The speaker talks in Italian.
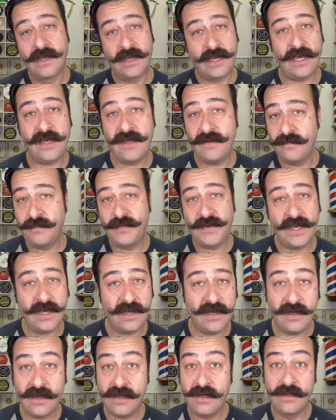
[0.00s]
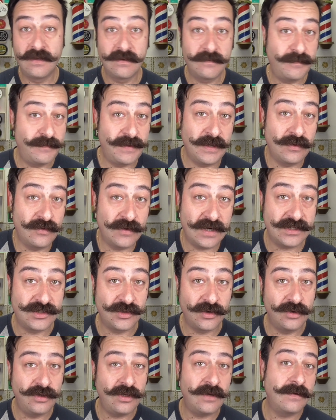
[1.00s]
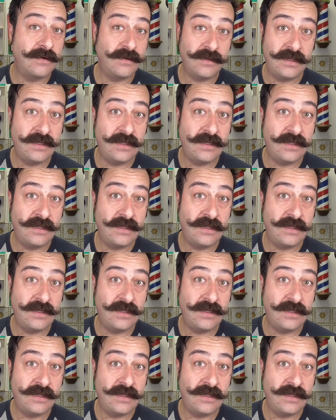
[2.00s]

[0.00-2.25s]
che impieghi per un rasoio